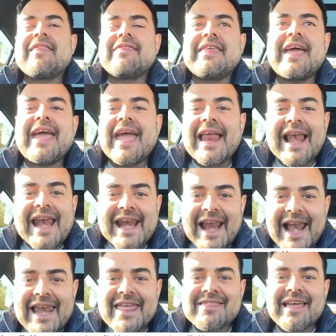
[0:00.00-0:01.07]
del
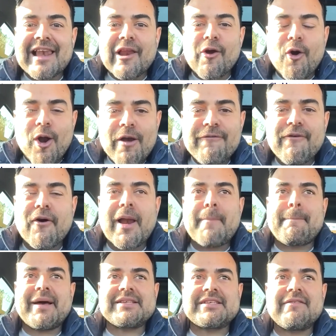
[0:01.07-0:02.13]
Rally del Golfo
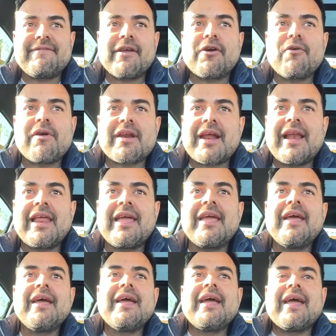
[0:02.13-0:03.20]
al Pacífico, un rally